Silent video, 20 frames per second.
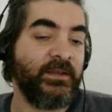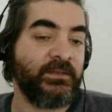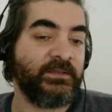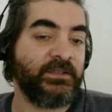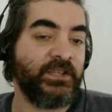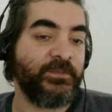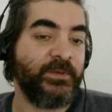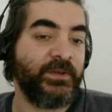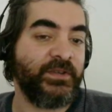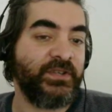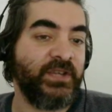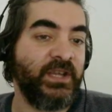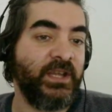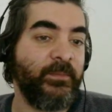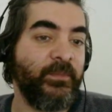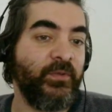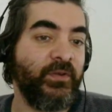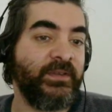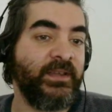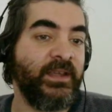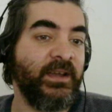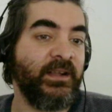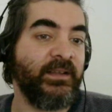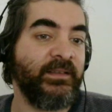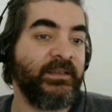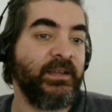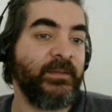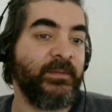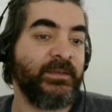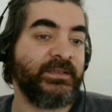Ataş 5 gelemiyor.
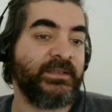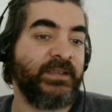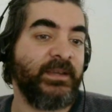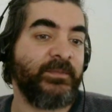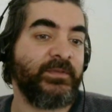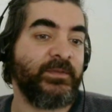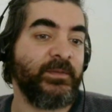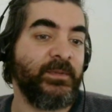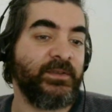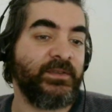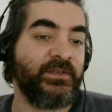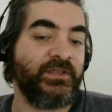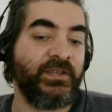D6'ya baskı yapacağım atı